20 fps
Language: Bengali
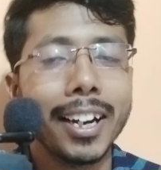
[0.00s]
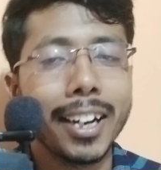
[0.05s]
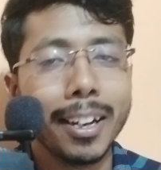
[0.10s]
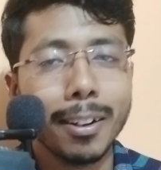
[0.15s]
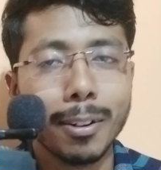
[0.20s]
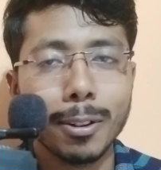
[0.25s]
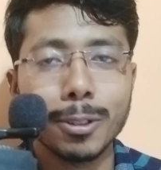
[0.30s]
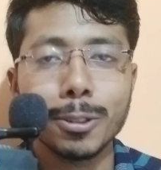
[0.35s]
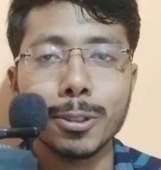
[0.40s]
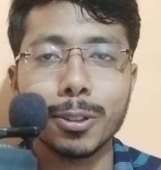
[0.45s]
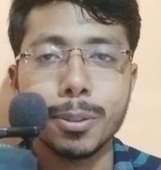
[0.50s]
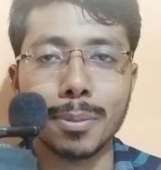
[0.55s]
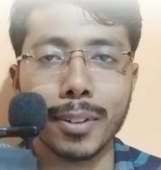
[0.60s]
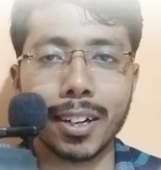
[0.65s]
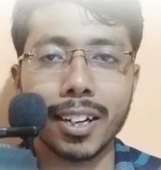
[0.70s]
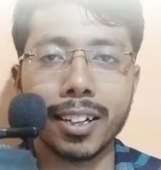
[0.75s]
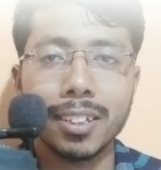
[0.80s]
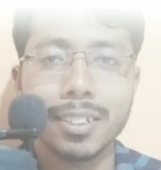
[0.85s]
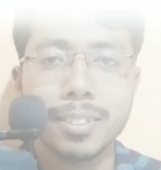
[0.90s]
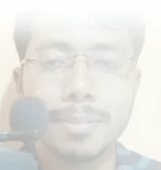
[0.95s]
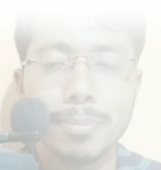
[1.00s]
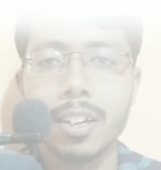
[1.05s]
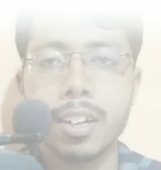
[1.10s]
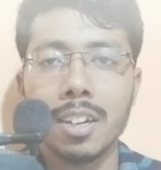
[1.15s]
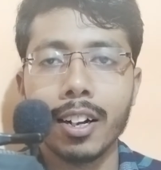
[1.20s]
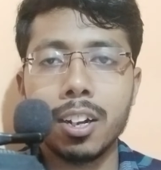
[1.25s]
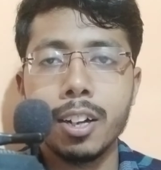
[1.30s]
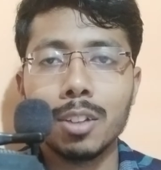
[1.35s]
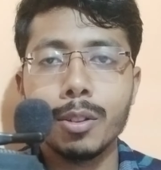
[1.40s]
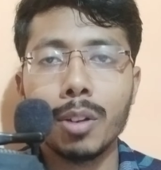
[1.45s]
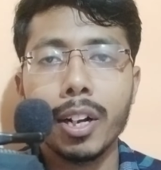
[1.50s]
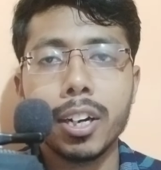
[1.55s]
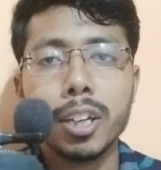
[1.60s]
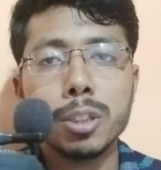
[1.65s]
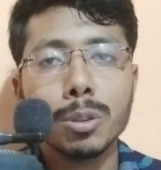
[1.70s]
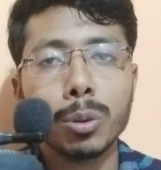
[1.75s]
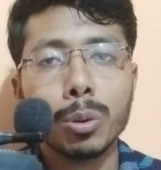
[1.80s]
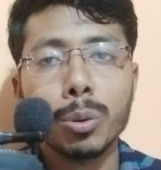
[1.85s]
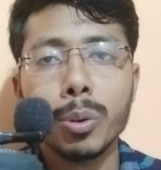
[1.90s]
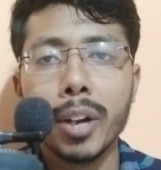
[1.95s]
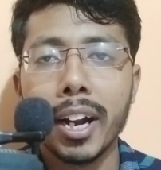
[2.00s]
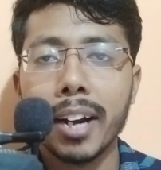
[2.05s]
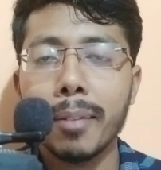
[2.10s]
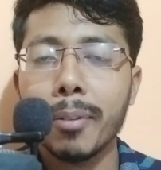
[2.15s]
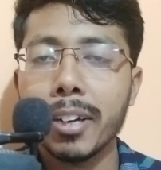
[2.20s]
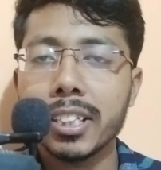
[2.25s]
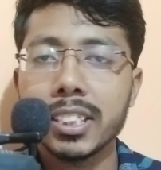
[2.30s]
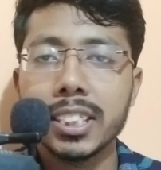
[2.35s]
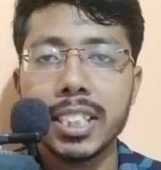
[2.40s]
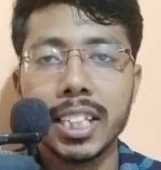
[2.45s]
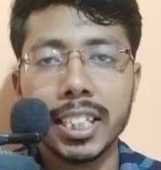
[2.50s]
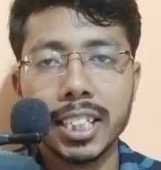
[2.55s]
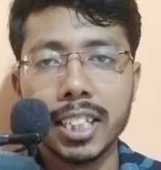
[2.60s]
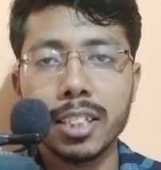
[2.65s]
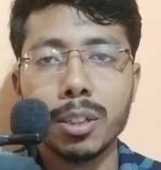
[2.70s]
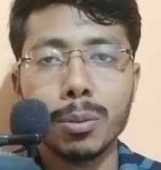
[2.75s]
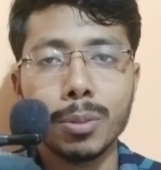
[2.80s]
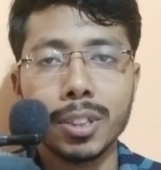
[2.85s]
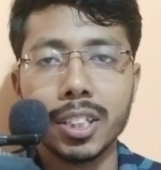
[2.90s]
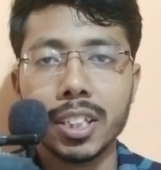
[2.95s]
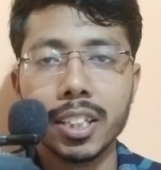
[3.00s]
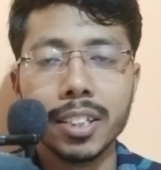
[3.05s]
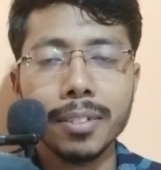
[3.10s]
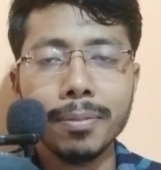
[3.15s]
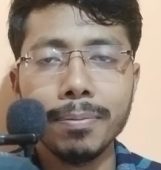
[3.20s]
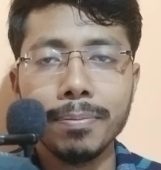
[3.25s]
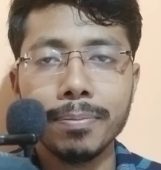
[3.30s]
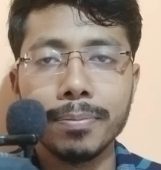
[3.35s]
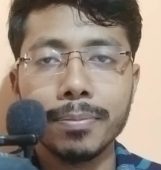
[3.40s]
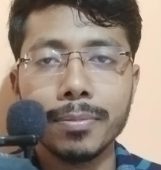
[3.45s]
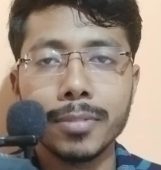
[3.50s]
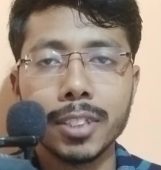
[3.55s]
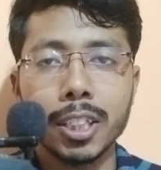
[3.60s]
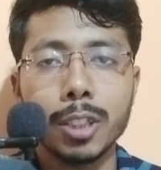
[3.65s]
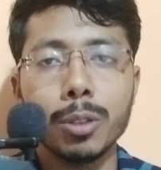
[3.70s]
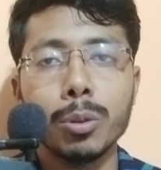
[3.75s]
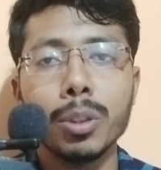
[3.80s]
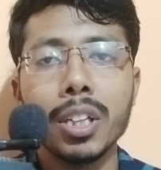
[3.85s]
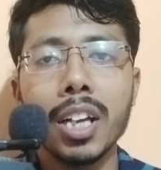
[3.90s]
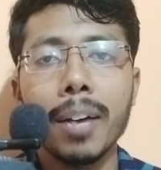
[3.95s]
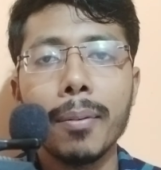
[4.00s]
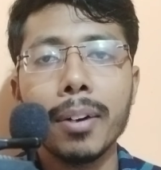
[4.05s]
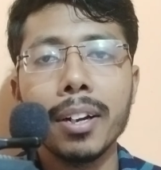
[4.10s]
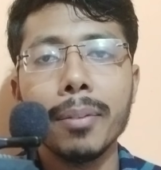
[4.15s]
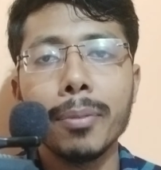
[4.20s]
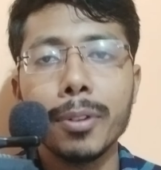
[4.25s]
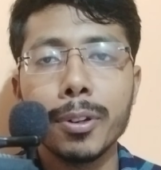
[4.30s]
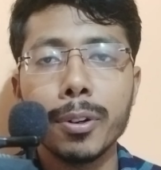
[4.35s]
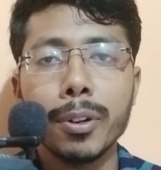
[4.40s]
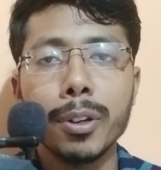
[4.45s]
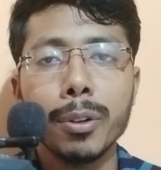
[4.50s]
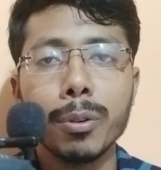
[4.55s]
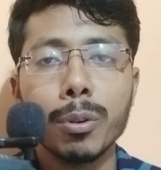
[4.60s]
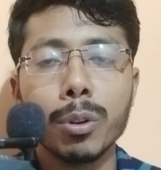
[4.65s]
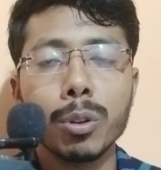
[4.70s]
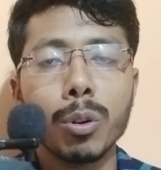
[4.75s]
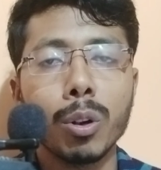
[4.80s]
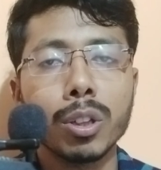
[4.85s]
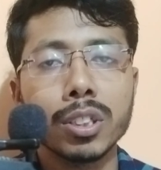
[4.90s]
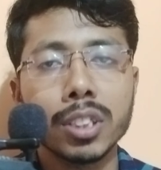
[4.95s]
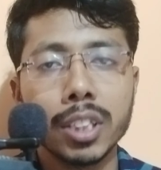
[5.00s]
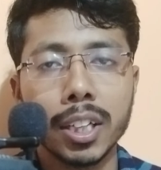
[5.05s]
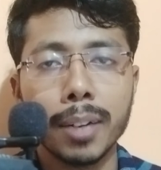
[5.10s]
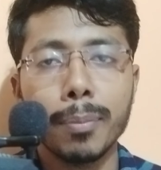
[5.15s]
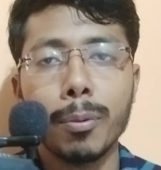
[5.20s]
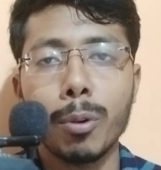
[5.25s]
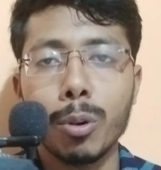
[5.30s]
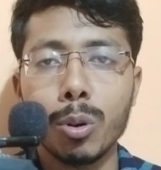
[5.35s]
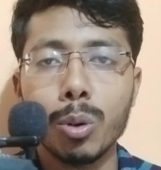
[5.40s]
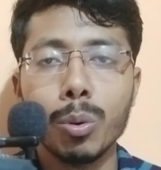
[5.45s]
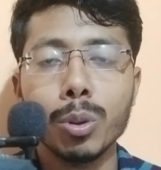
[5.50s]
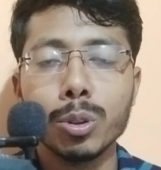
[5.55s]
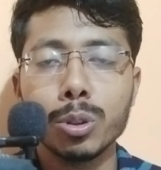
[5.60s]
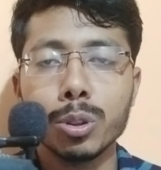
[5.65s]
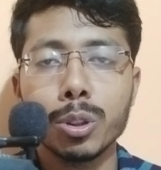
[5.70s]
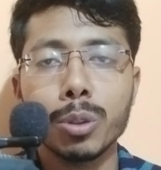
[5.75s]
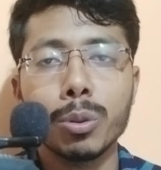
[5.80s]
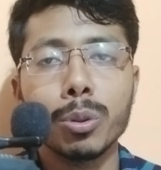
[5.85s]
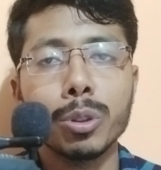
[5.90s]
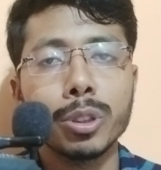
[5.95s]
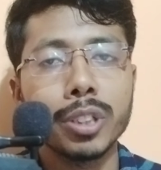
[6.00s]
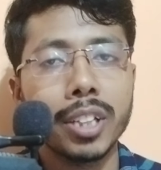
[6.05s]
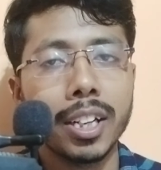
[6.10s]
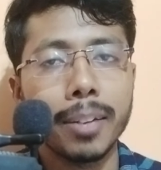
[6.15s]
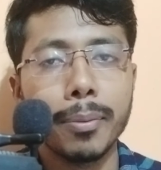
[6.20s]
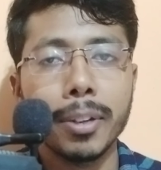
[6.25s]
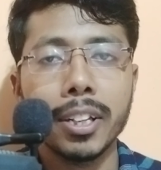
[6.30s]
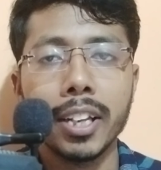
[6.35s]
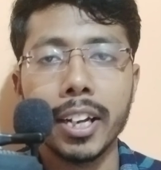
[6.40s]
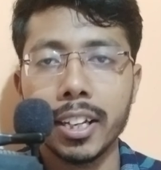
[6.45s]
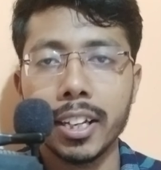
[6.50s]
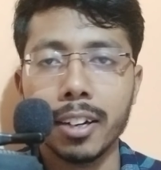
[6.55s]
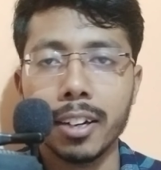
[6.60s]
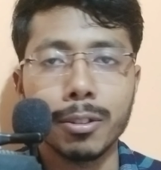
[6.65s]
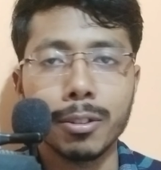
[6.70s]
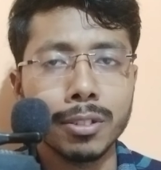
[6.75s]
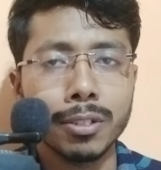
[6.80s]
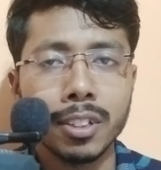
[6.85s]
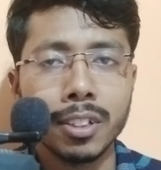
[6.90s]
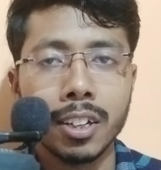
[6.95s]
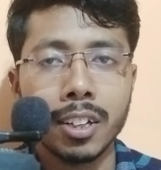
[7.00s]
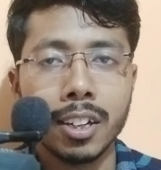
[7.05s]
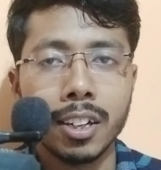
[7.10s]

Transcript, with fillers: এটাই হলো ছোটোবেলা মানে তো একটা ছোট্ট অ্যাডভাইস দিয়ে যাই তোমাদেরকে যে যদি আমার এই ভিডিওটি কোনো দশ থেকে পনেরো বছরের কোনো ছেলে মেয়ে দেখে থাকো